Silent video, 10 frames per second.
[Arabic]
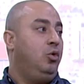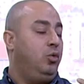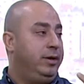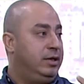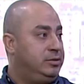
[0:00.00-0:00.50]

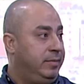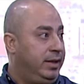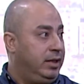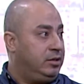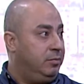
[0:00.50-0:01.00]
وعندنا
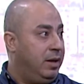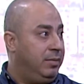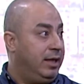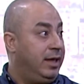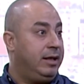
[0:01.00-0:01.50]
جمعية باب
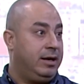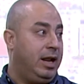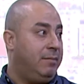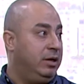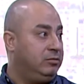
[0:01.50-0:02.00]
الخير
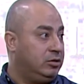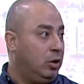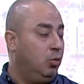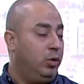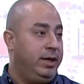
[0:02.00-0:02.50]
للعمل
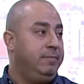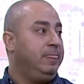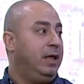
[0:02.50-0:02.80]
التطوعي